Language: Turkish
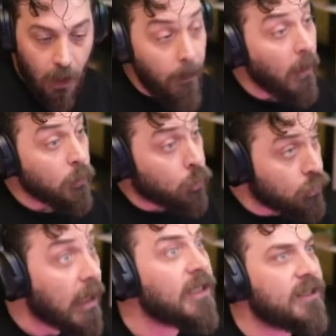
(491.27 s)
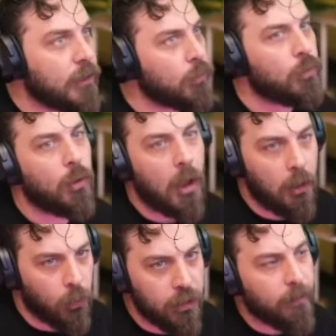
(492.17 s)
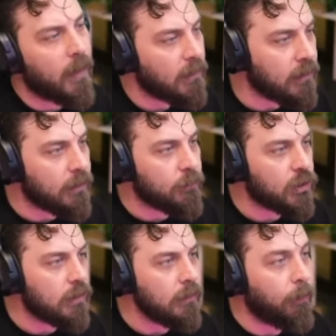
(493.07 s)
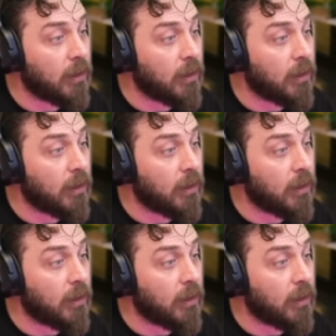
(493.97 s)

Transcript: Ama güzel izleniyordu o. Algoritmaya da girmişti.